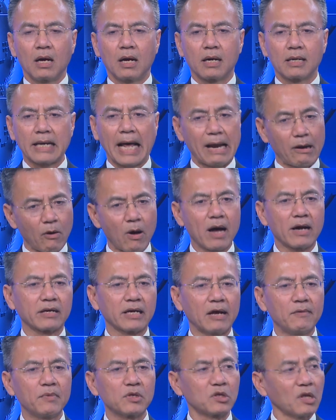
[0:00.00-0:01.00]
uh, Đài Loan
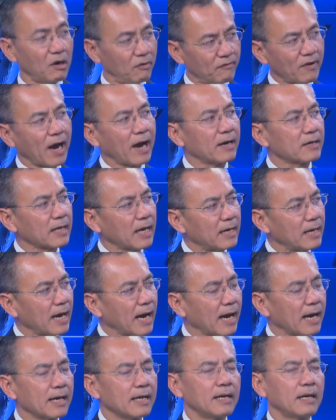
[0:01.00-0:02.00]
để mà tự vệ thành
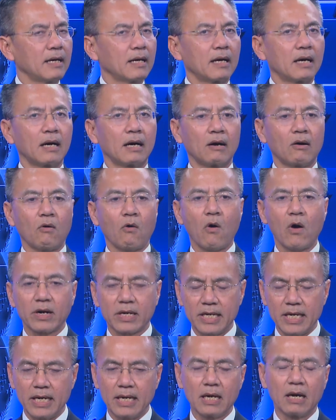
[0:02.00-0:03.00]
ra uh, Hoa
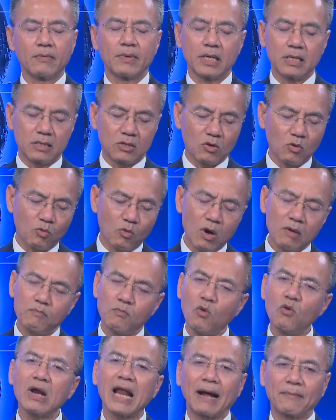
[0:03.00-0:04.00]
Kỳ uh, mình Trung Quốc
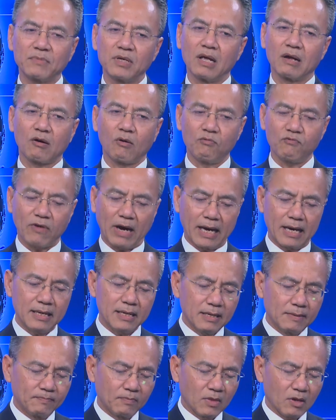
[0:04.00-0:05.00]
muốn làm gì cũng phải
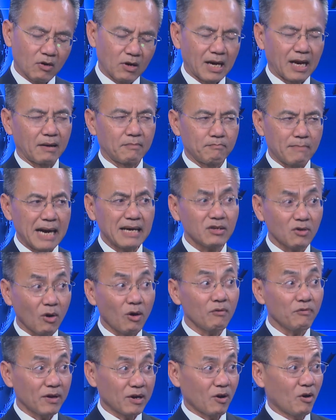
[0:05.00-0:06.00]
gọi là mắng
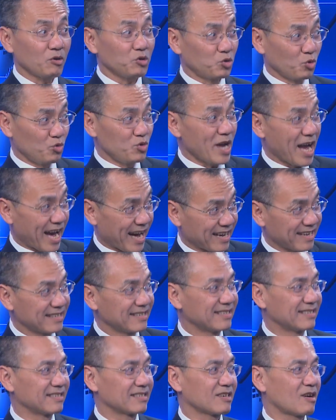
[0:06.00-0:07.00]
chó phải ngó chủ nhà
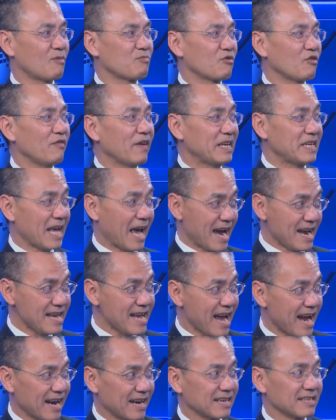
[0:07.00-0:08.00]
vâng, không có phải dễ sau.
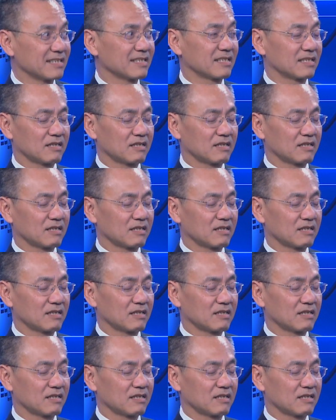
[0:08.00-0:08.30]
dàng